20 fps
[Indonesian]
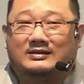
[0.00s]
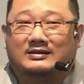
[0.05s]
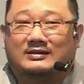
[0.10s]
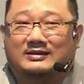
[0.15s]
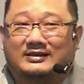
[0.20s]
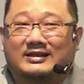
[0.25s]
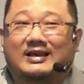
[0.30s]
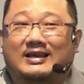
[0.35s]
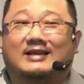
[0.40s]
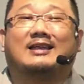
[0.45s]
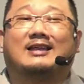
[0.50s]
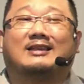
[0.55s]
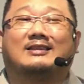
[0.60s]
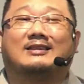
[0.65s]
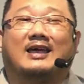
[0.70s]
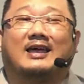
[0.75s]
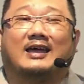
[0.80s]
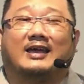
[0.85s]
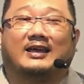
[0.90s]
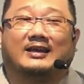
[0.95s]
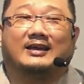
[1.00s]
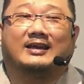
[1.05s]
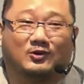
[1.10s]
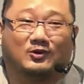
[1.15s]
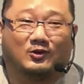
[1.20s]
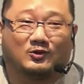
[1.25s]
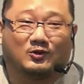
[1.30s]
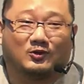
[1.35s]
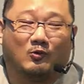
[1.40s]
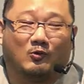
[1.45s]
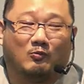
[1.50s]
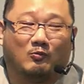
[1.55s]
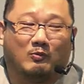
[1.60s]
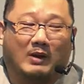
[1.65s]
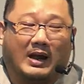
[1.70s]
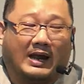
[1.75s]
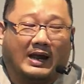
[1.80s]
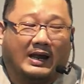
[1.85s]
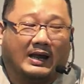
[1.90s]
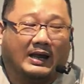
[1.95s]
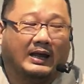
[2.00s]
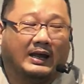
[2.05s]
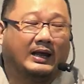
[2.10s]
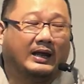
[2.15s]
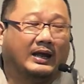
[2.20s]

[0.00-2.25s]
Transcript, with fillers: dia santai di soto rumah.